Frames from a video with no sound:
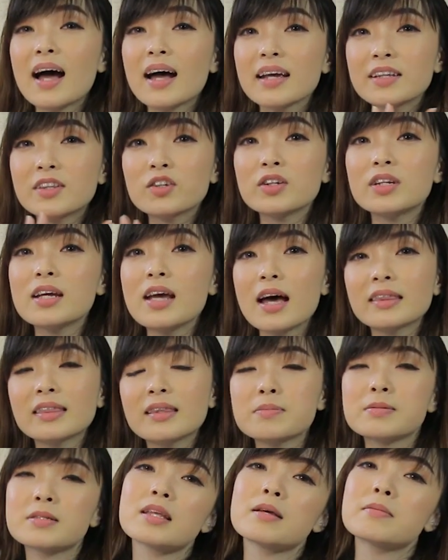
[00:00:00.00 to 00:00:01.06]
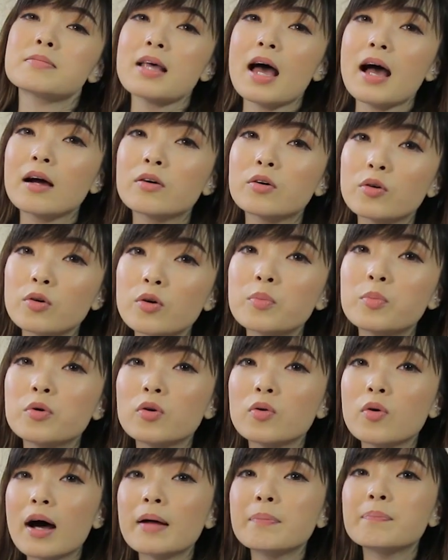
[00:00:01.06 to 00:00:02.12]
itu dia tips-tips aku
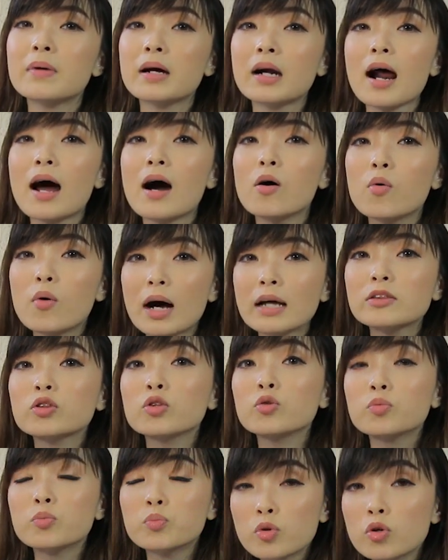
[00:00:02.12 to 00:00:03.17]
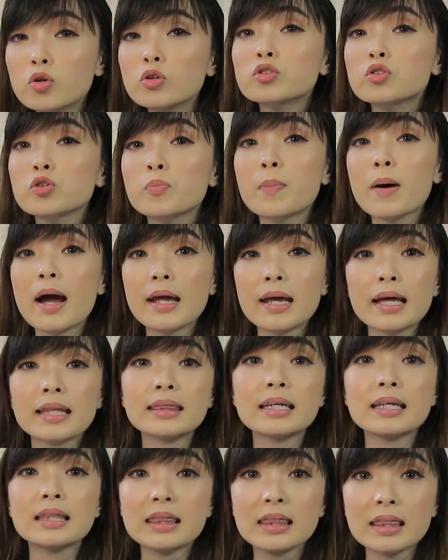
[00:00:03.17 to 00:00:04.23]
buat merawat tubuh supaya
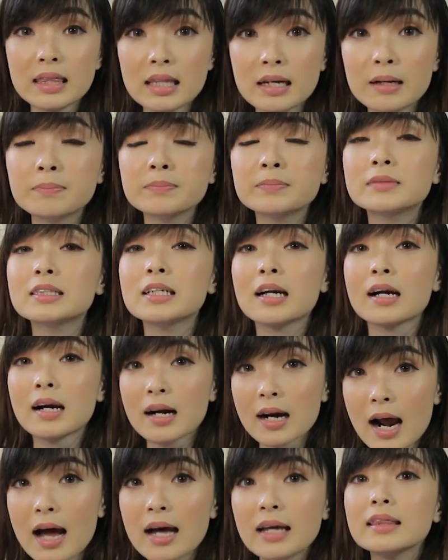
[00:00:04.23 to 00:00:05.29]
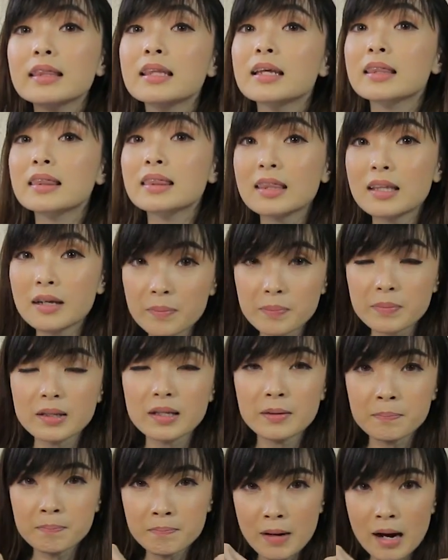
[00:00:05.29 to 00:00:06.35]
tetap cerah, tetap
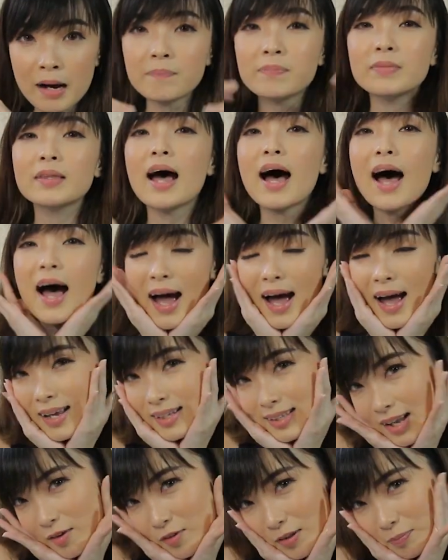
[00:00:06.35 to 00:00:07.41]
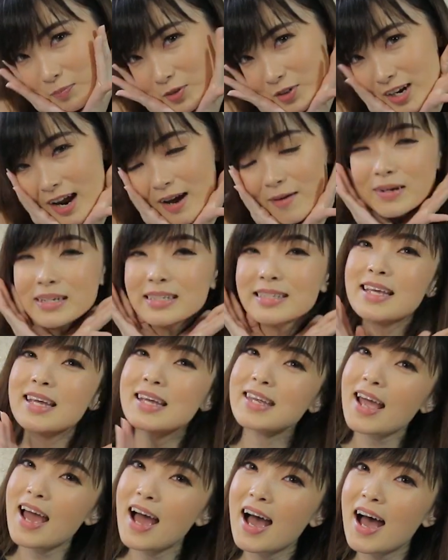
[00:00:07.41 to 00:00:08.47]
lembab dan awet muda
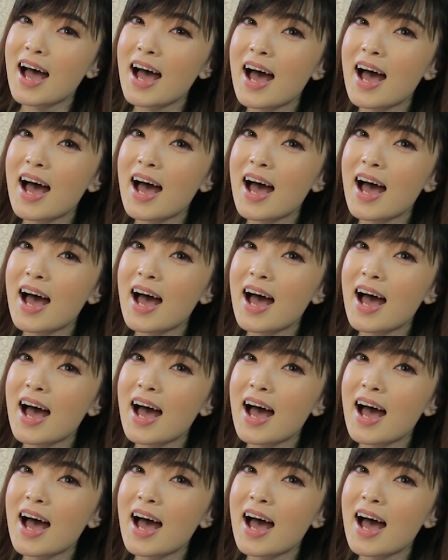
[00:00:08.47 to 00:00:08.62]
pastinya.